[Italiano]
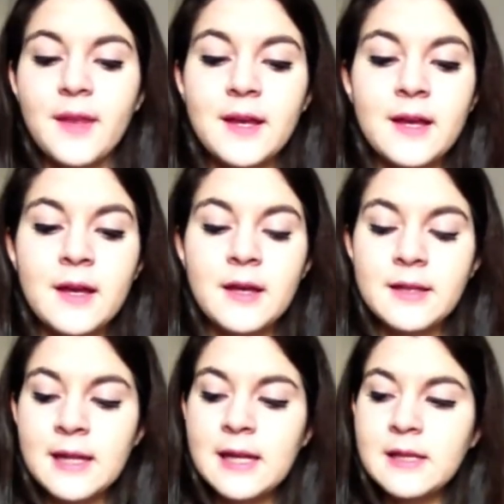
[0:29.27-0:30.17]

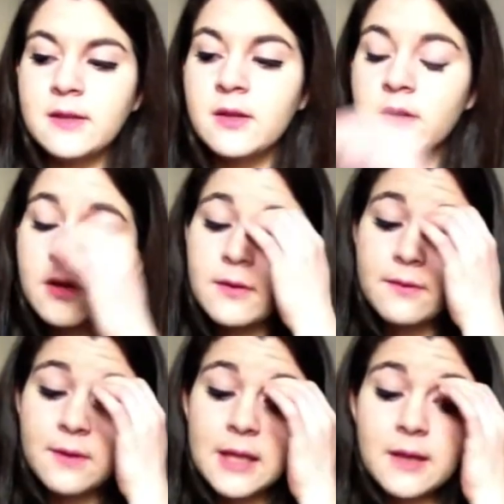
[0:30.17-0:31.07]
eh, nell'altro
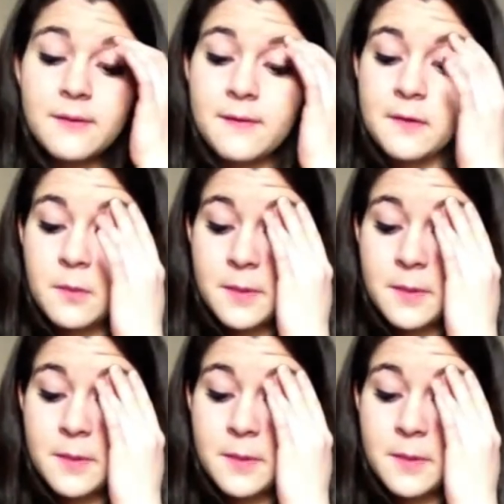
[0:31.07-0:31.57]
video avevo